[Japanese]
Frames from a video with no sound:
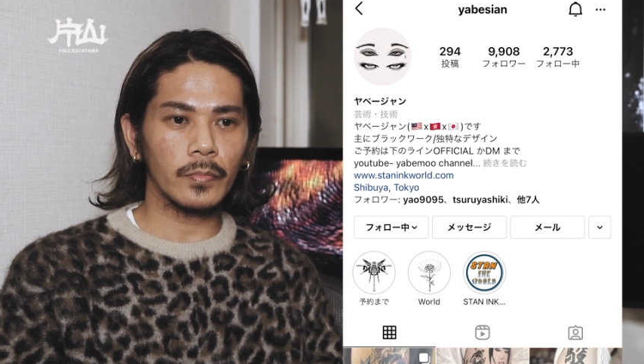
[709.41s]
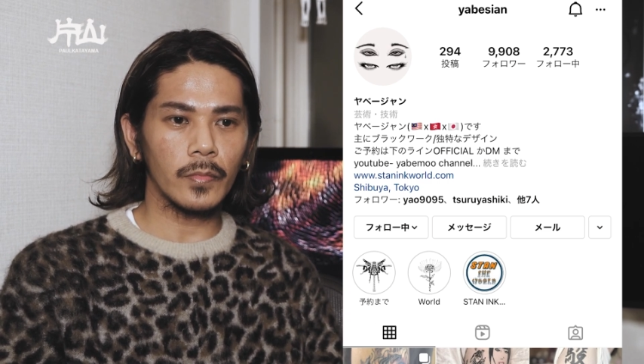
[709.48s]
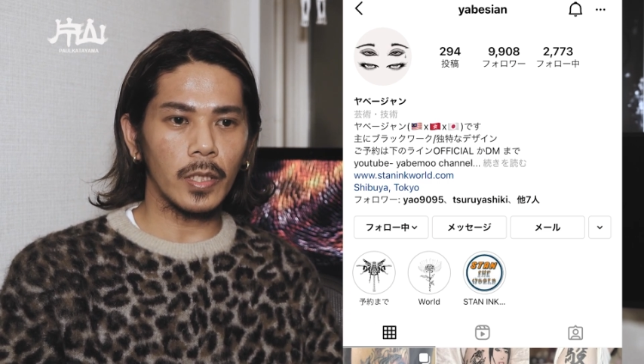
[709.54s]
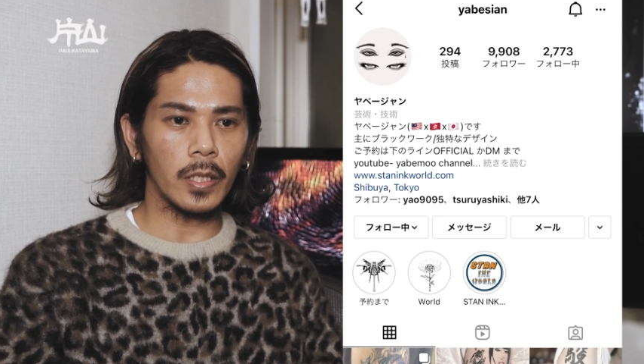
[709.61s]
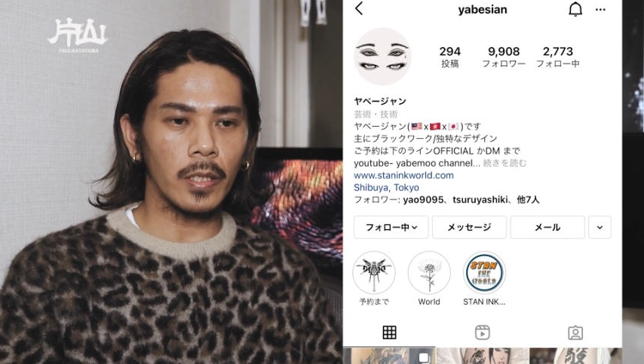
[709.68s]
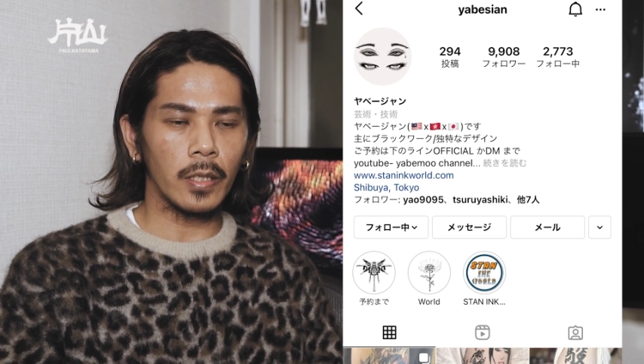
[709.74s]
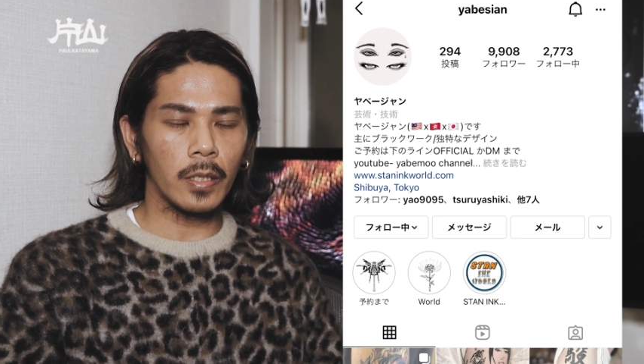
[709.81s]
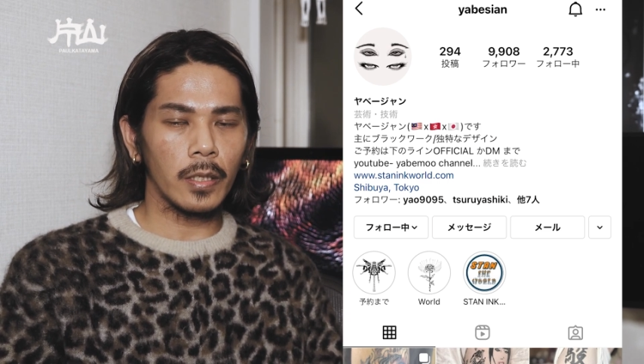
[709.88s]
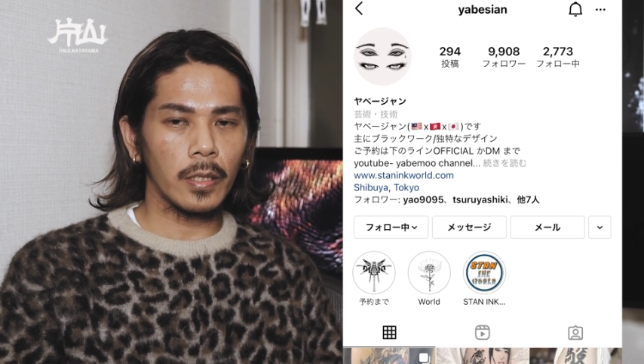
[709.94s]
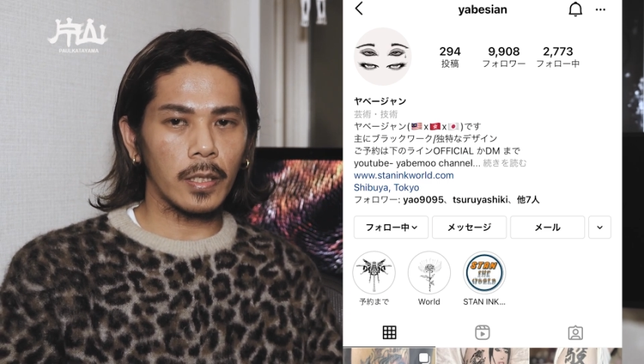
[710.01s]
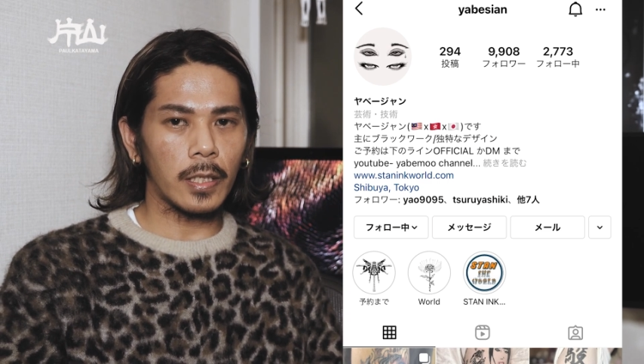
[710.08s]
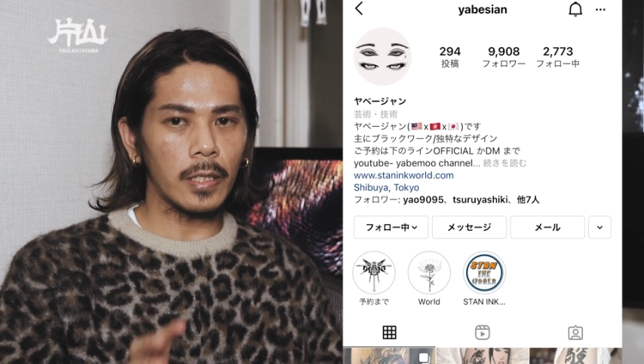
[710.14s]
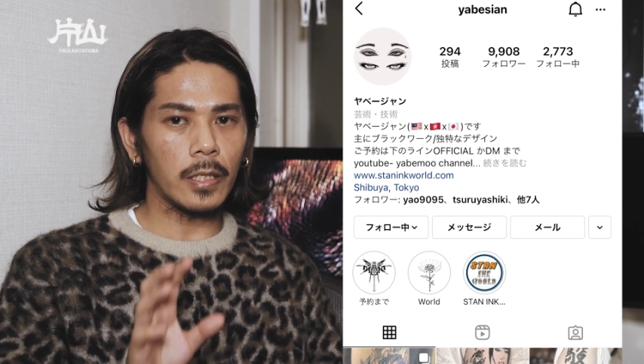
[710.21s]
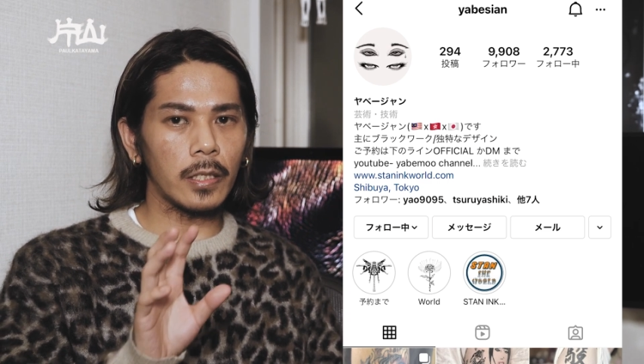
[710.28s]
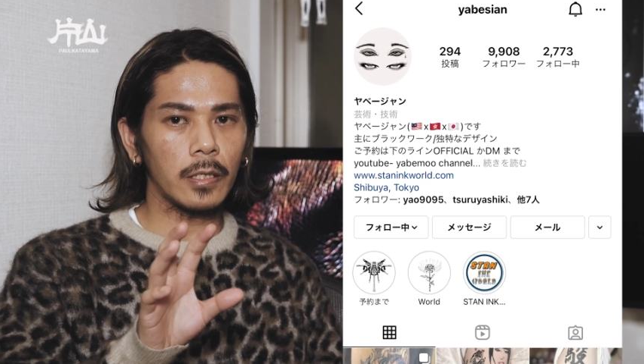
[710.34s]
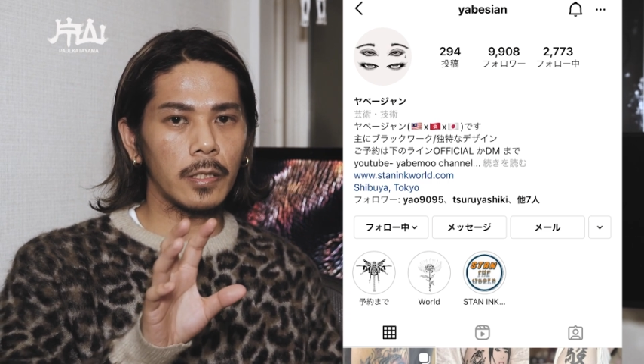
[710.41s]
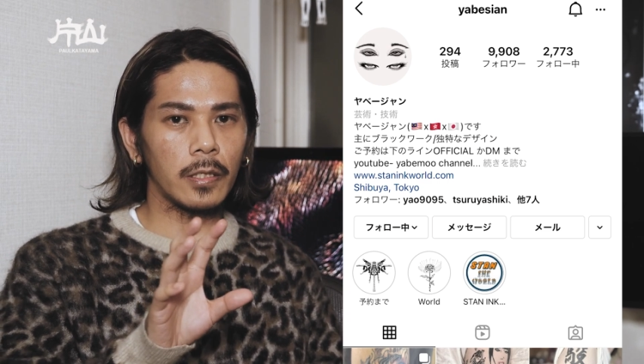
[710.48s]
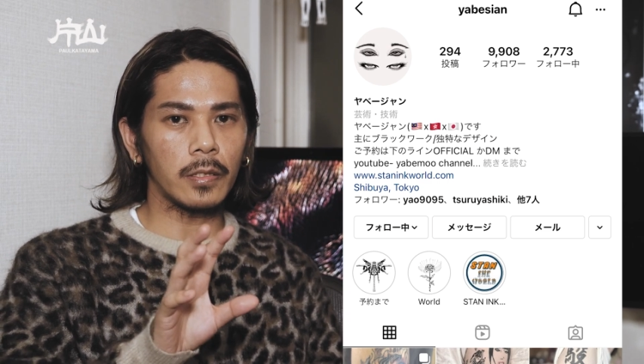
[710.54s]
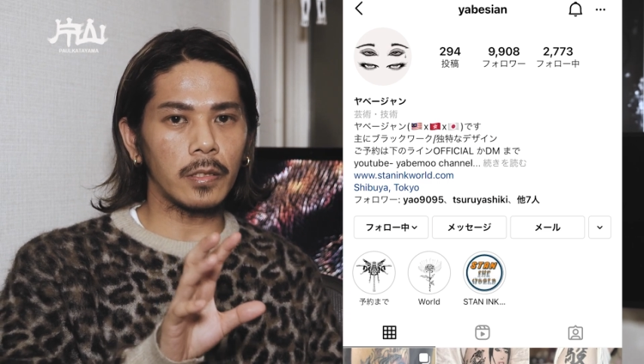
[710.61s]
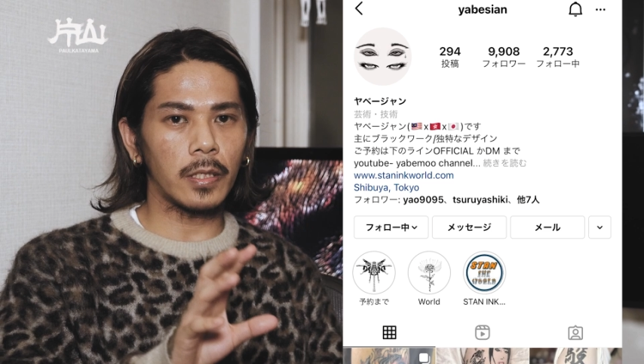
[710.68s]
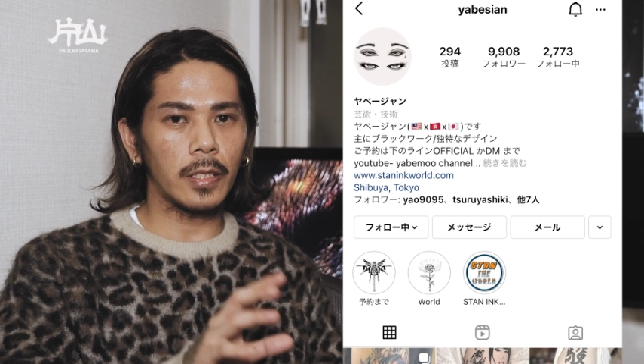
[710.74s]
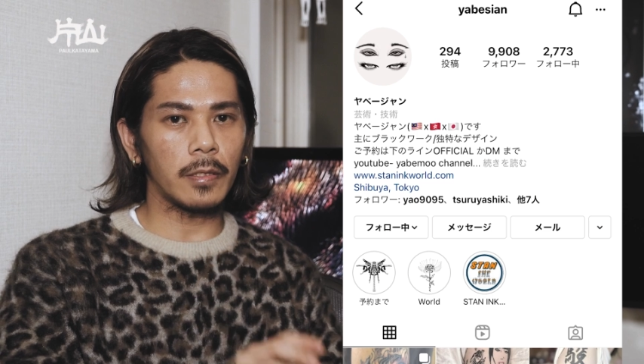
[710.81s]
でかなりね
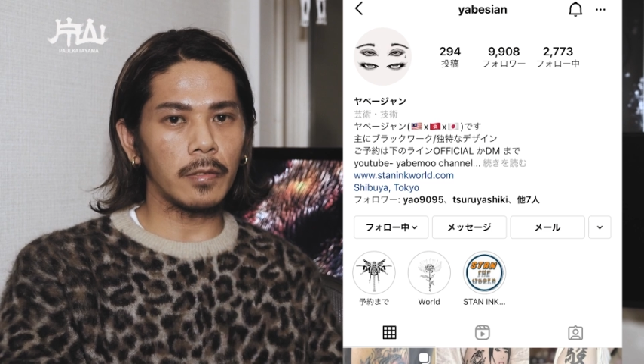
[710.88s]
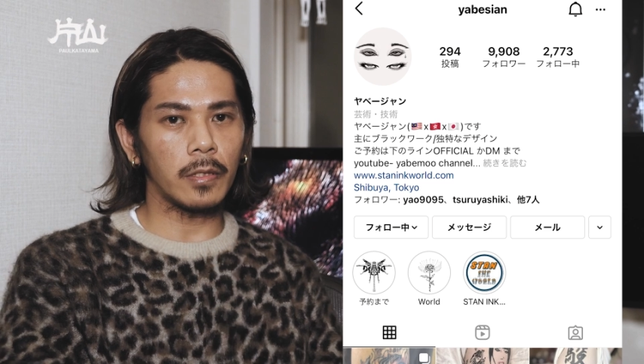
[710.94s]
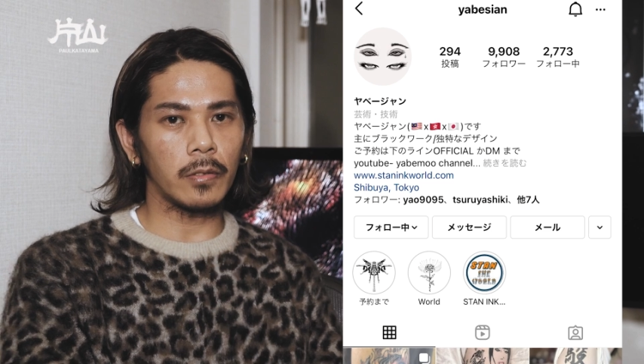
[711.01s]
スタイル